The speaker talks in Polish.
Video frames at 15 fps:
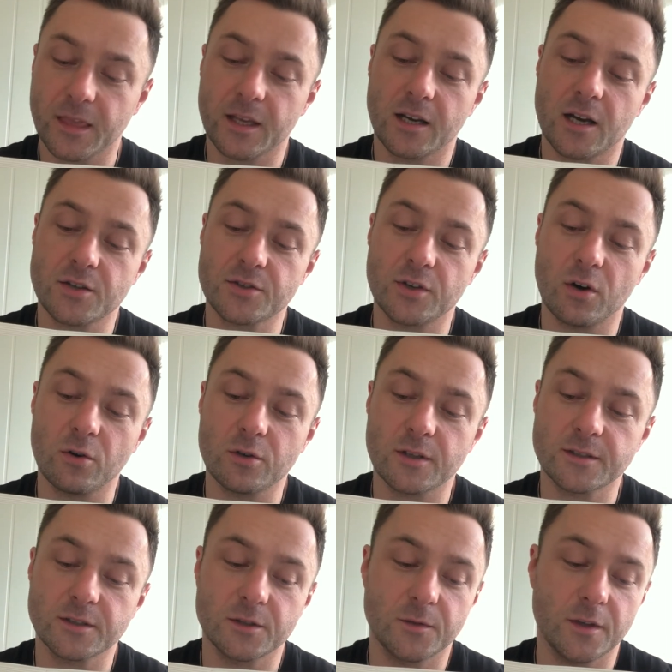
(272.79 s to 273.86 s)
Każdy
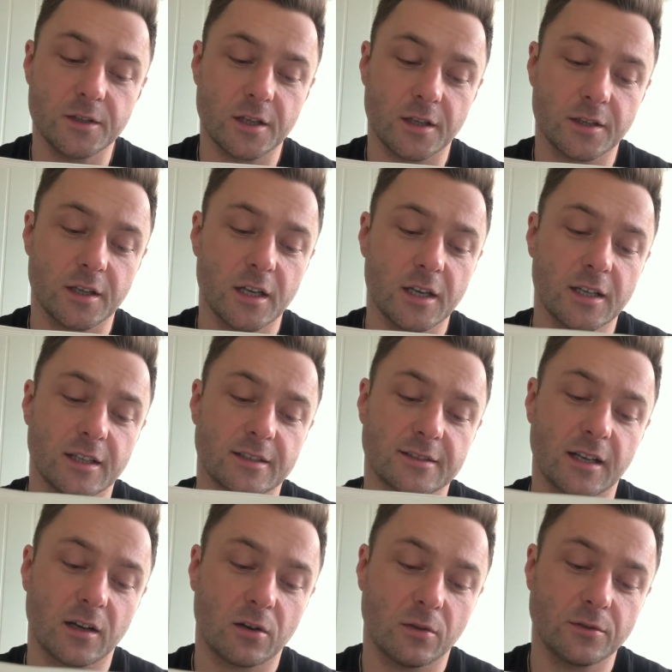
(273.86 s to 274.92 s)
okres ćwiczeń
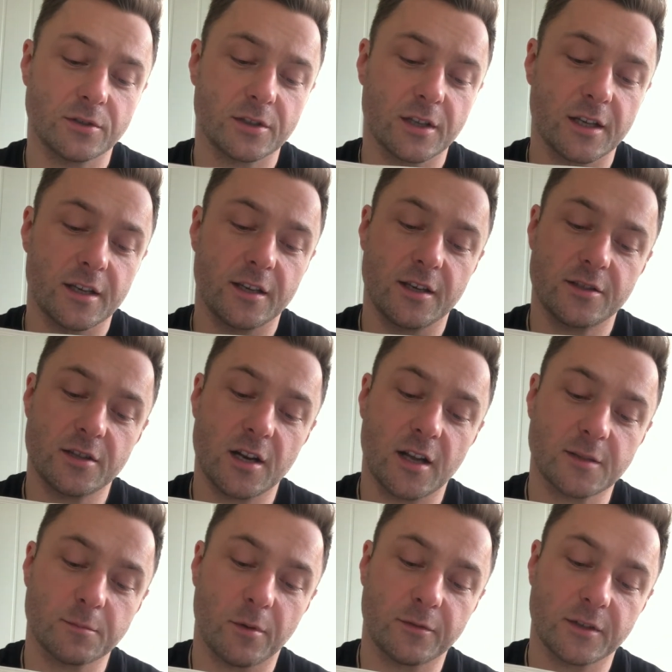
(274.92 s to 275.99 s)
zakończ jeszcze
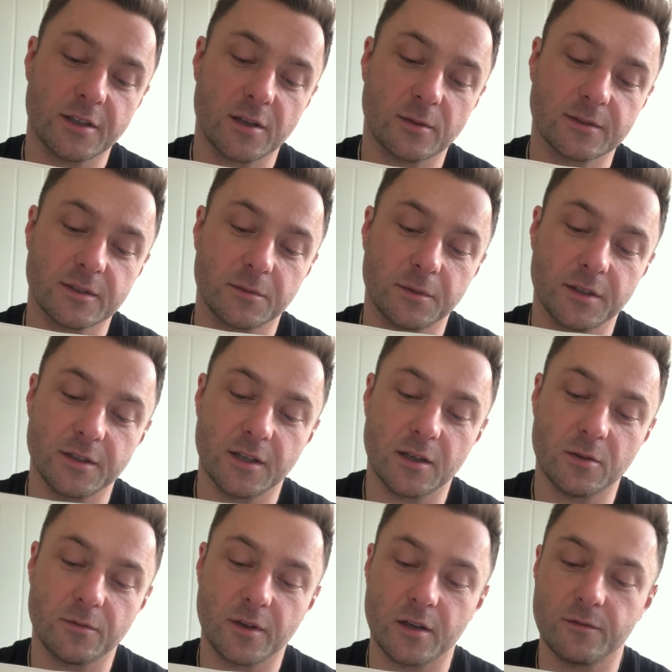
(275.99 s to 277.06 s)
raz powtarzając tę
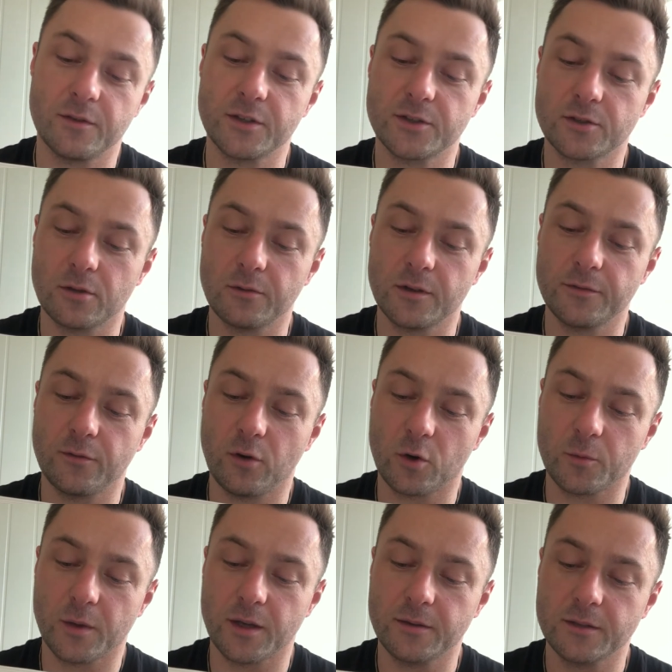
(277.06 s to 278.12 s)
ideę w jej wyjściowej
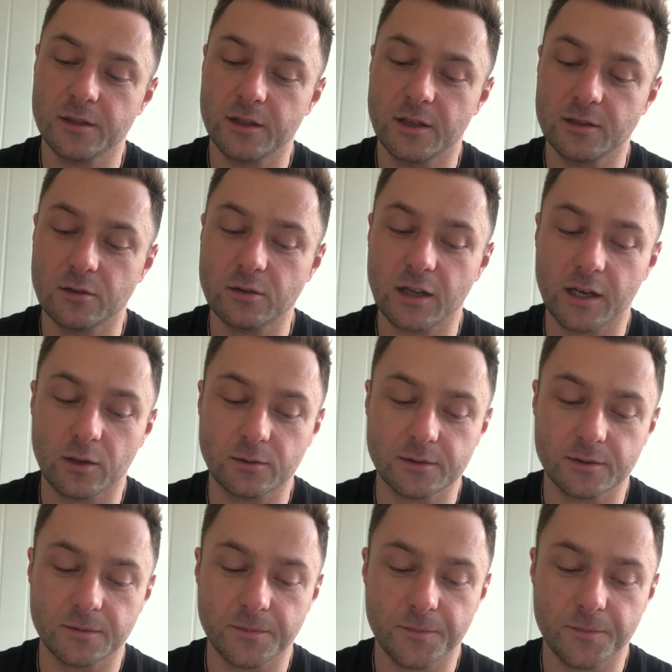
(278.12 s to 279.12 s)
formie i dodając: